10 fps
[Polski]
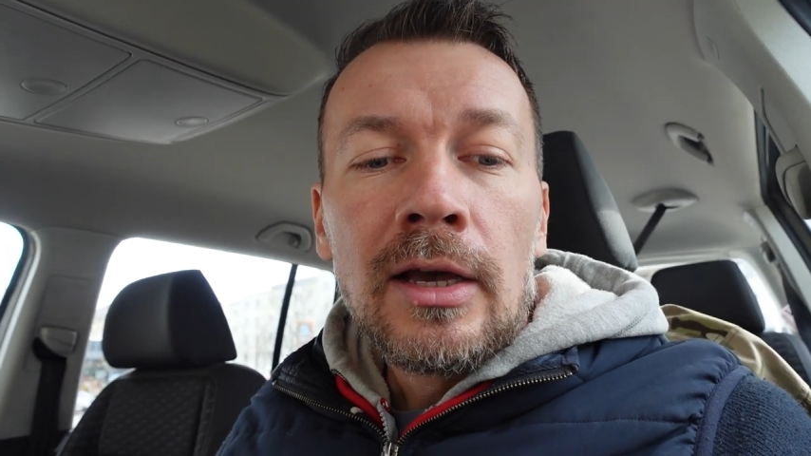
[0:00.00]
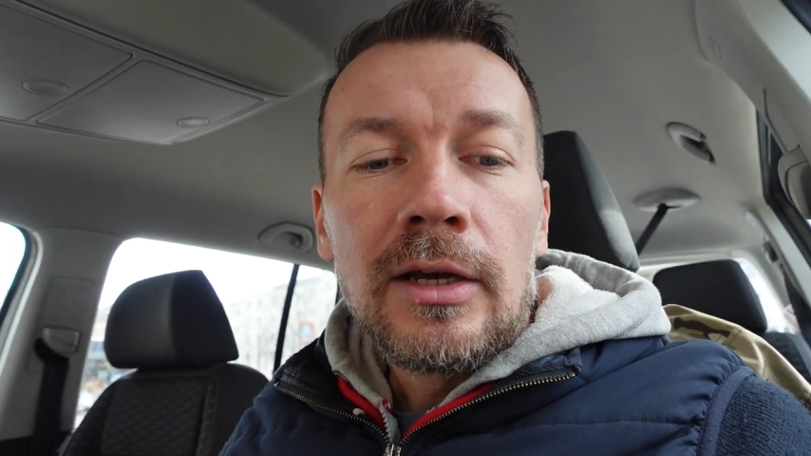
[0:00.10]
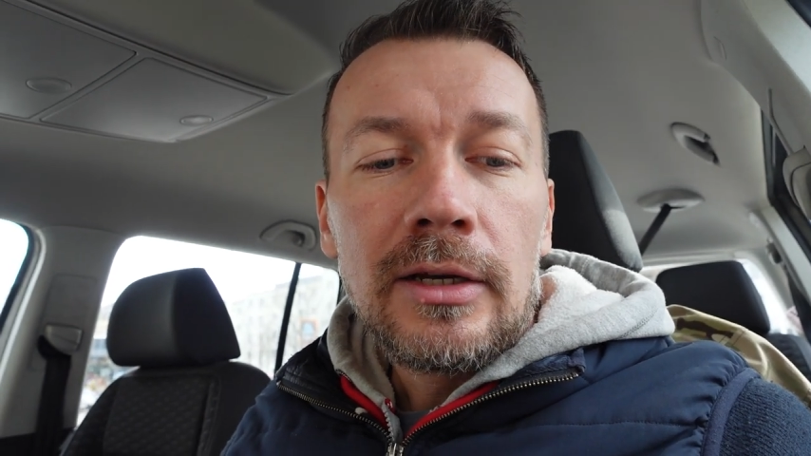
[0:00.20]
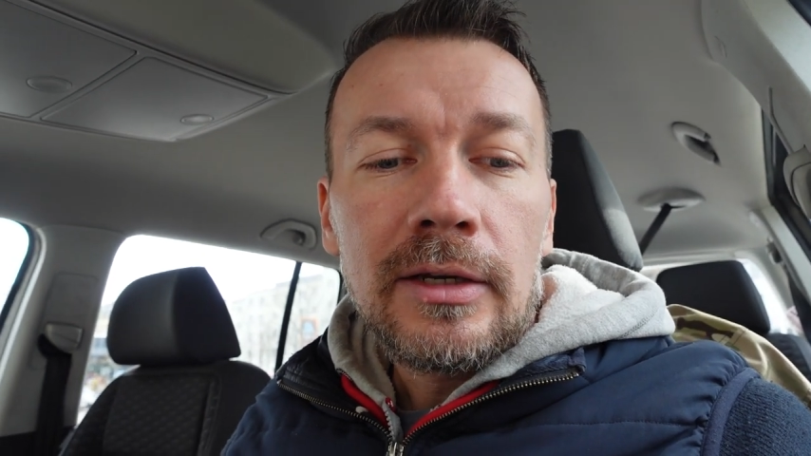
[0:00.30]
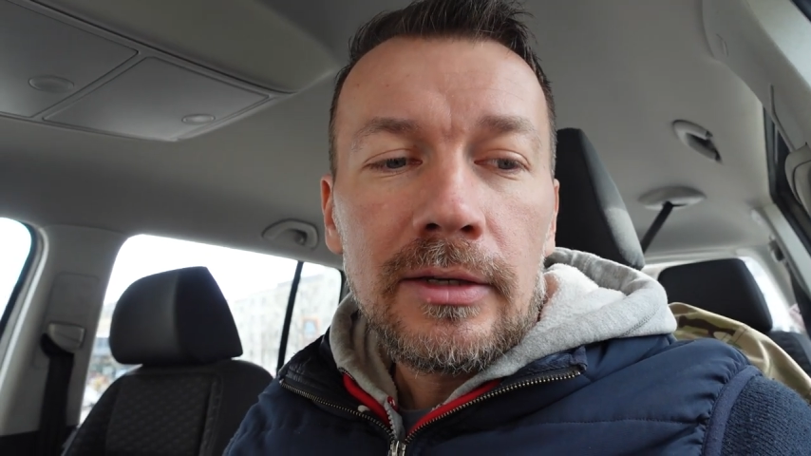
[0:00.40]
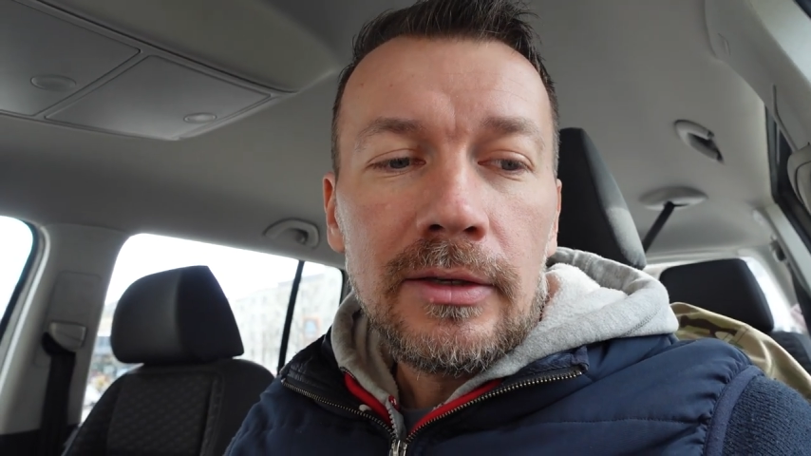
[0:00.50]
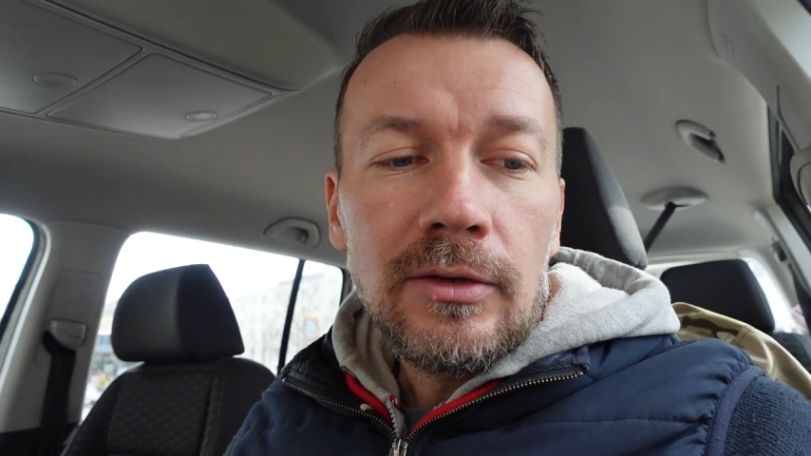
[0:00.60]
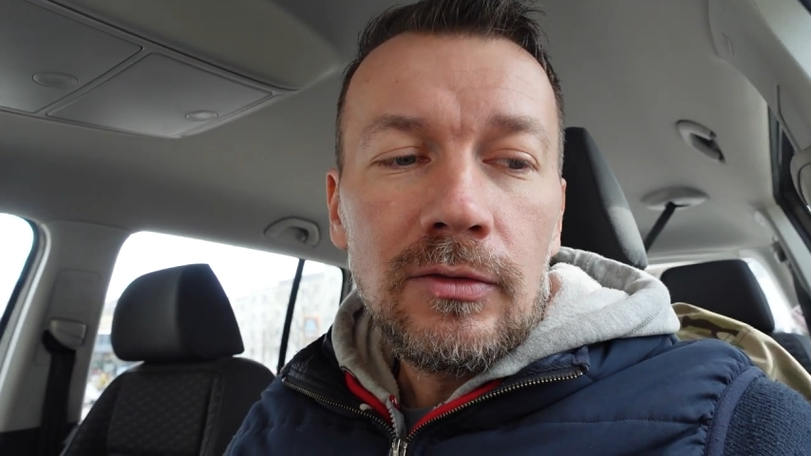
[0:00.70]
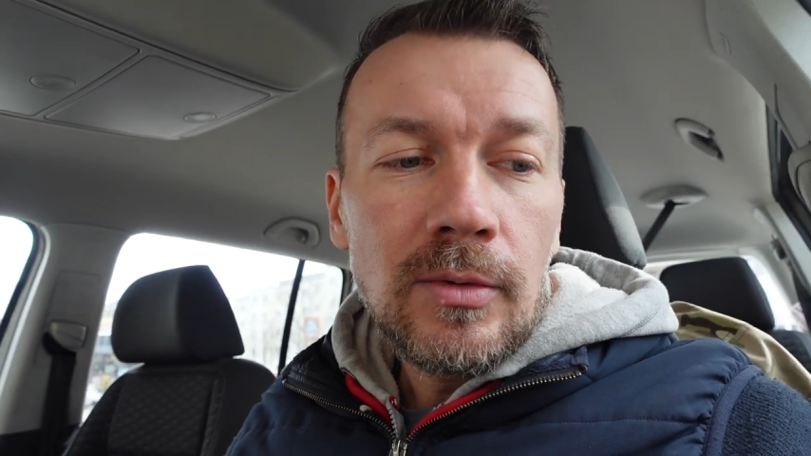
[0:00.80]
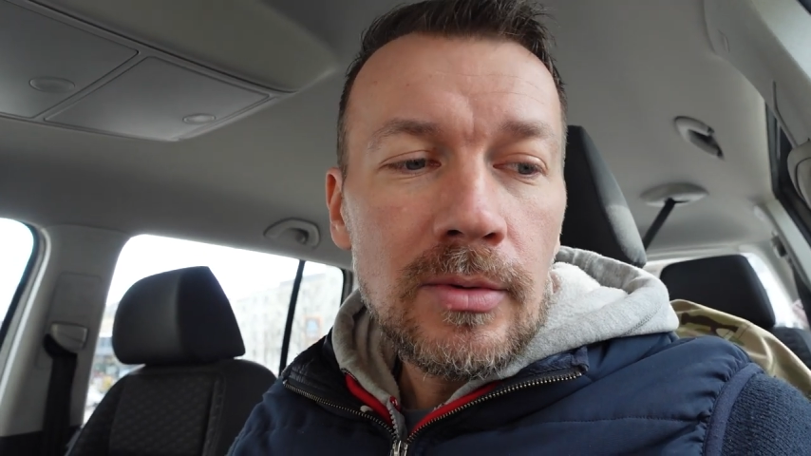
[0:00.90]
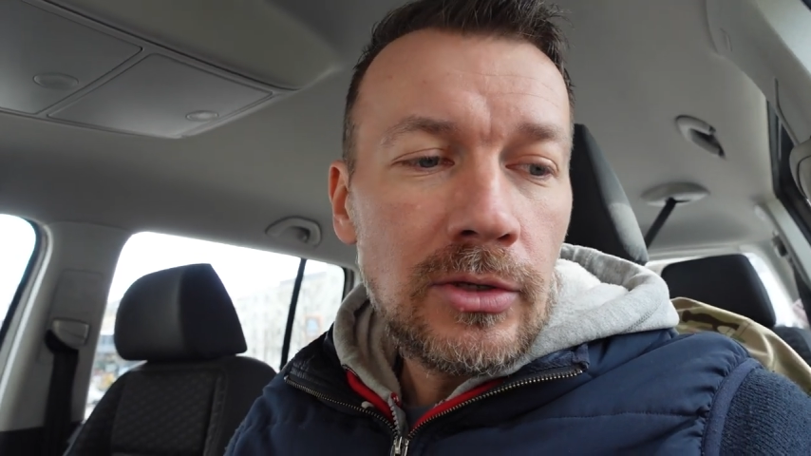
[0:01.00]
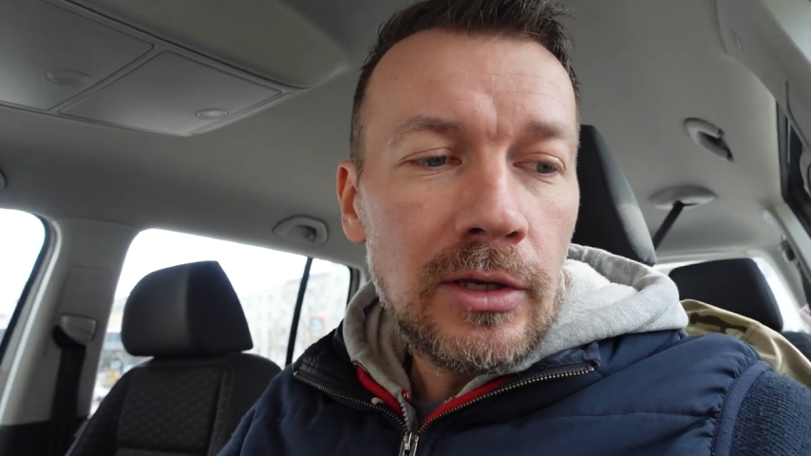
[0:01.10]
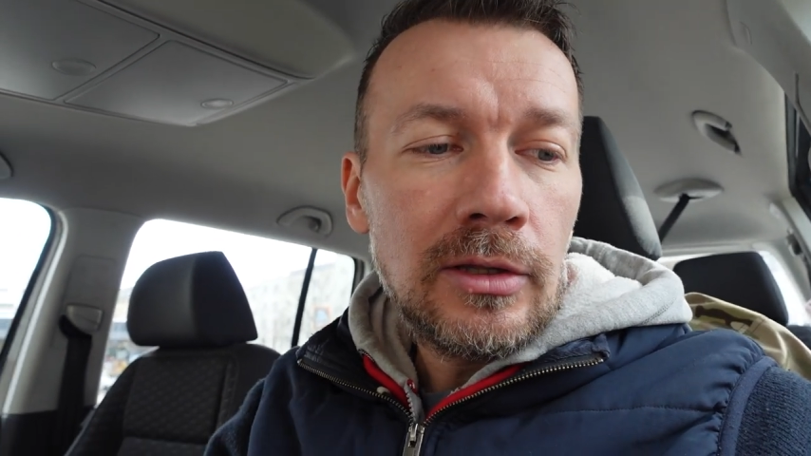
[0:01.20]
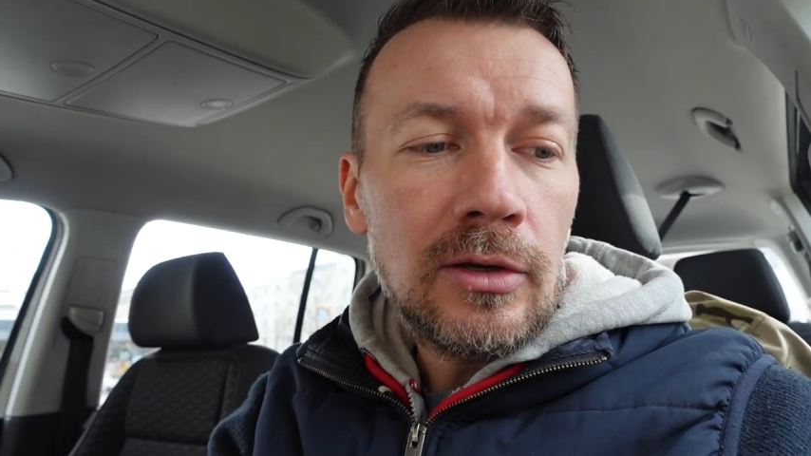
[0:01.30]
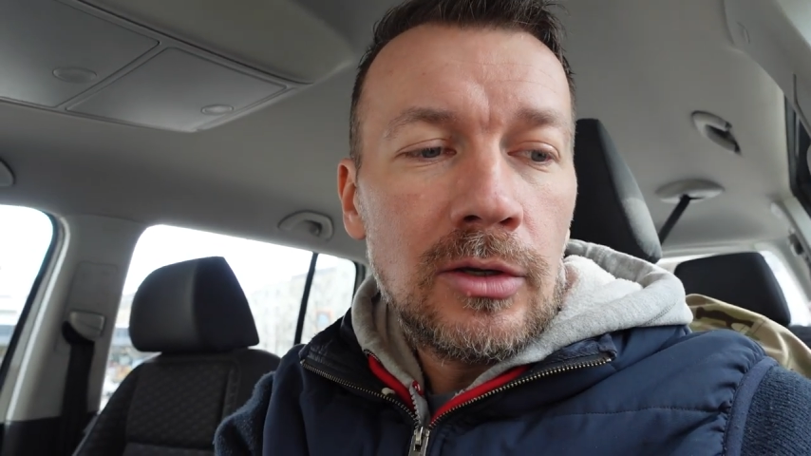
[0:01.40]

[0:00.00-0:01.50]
E, I w momencie, kiedy